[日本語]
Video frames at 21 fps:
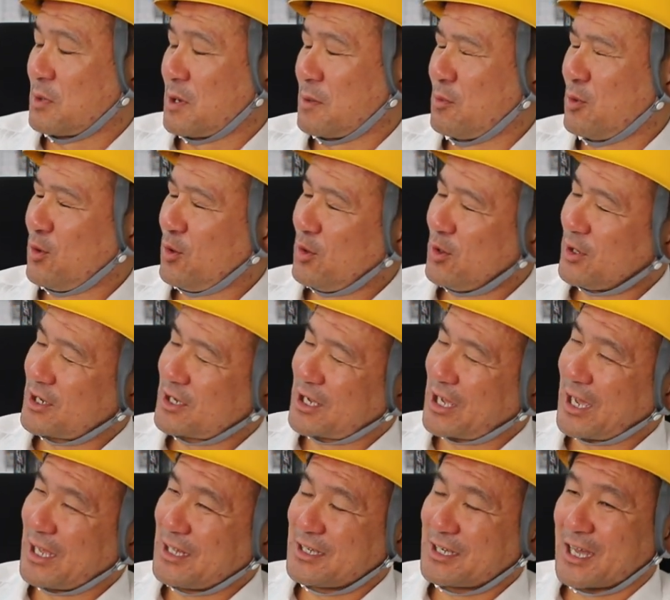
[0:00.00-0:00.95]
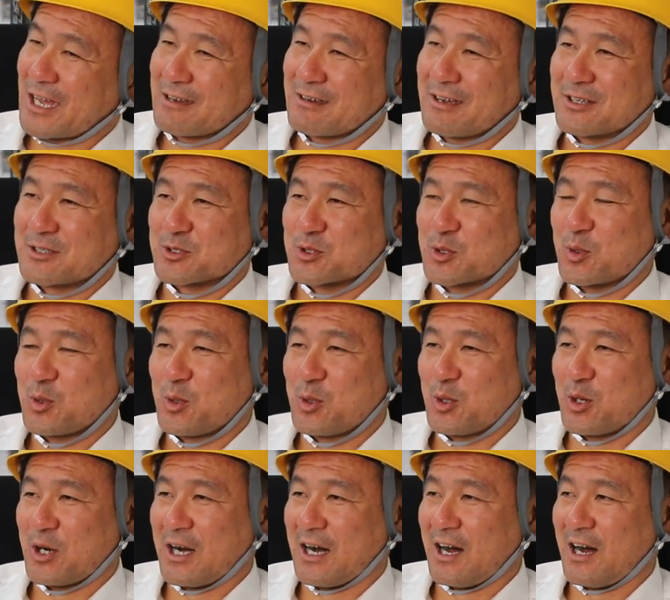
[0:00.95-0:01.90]
まあ、もう一回2回ぐらいちょっと
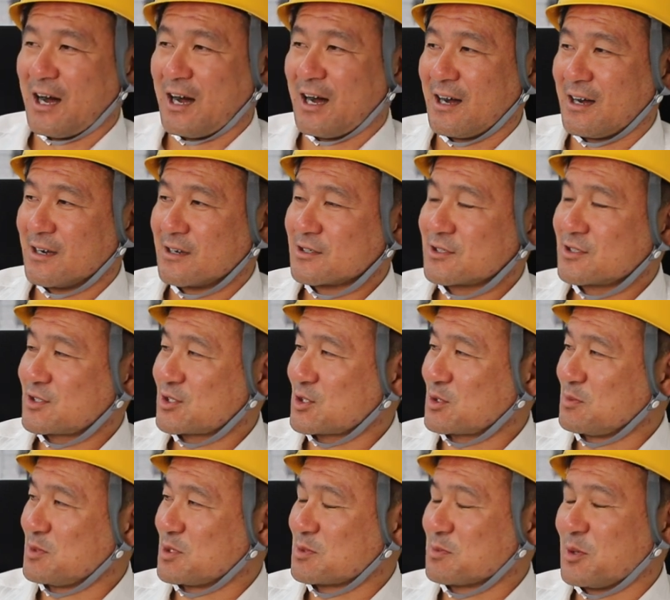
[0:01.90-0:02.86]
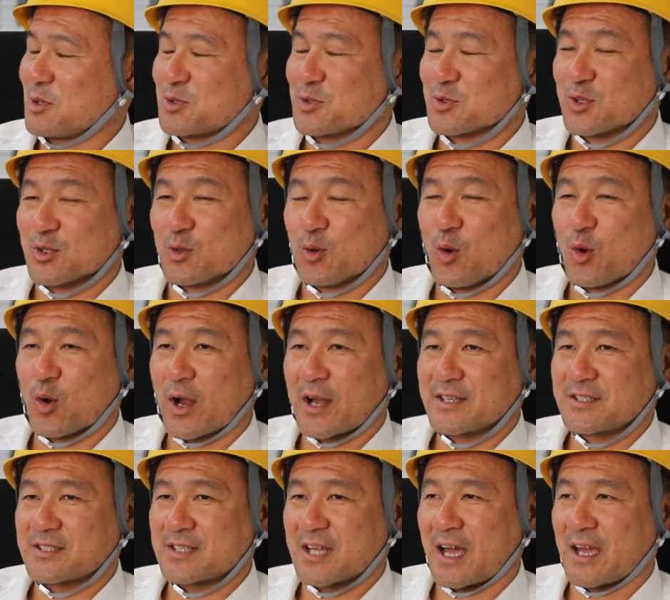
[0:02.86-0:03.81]
法犯ちょっと見積もり取って動画
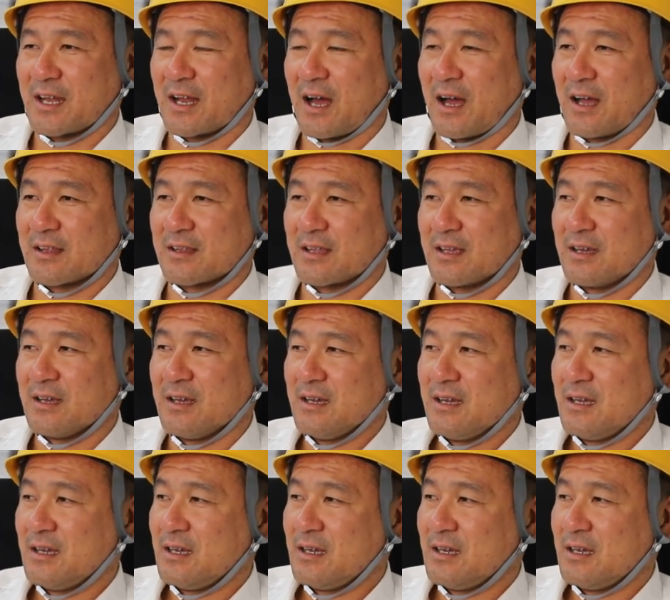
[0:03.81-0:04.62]
にしたいなって、